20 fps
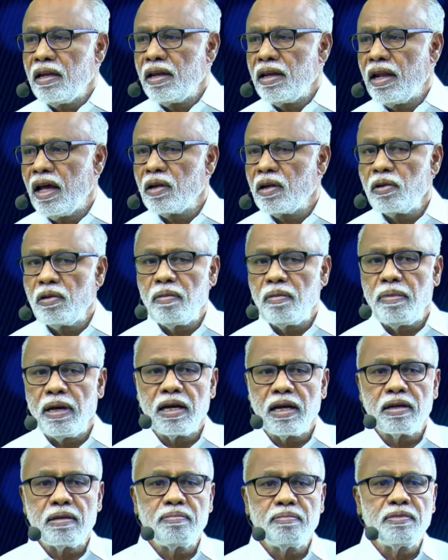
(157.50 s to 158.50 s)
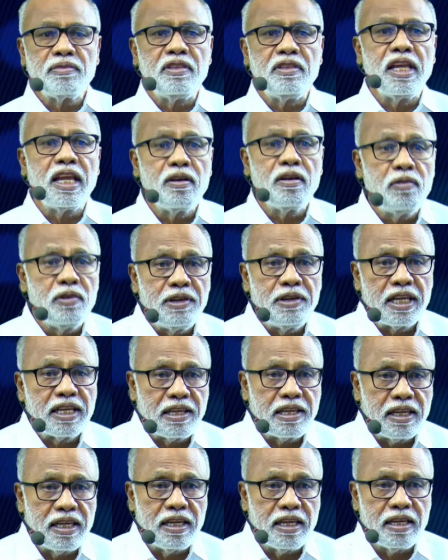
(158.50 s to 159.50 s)
నాలుగో భాగం
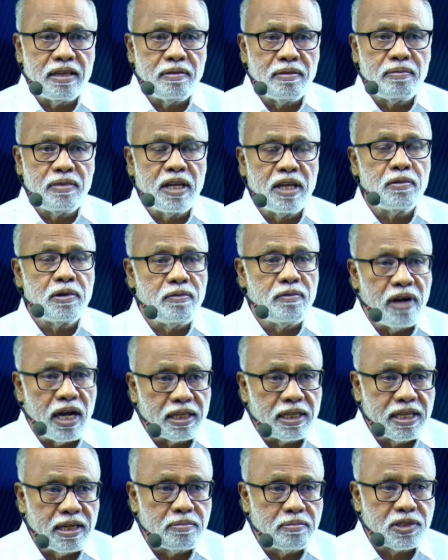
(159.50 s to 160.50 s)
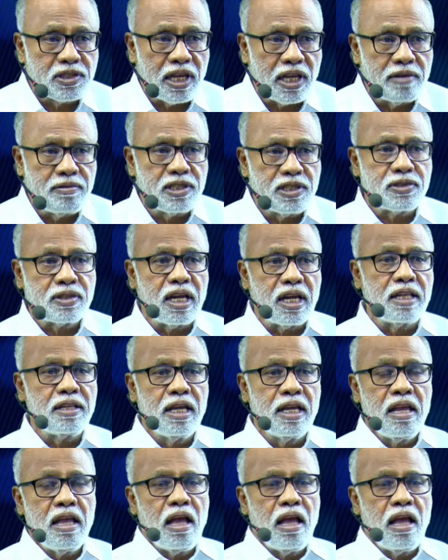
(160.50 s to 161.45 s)
దేవునికి దేవుని వాక్యం సెలవిస్తుంది